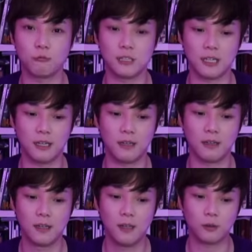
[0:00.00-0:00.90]
우리가
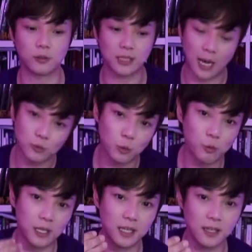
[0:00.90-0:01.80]
어떤 장소를
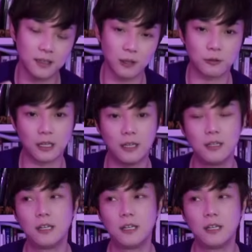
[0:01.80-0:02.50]
환기한다거나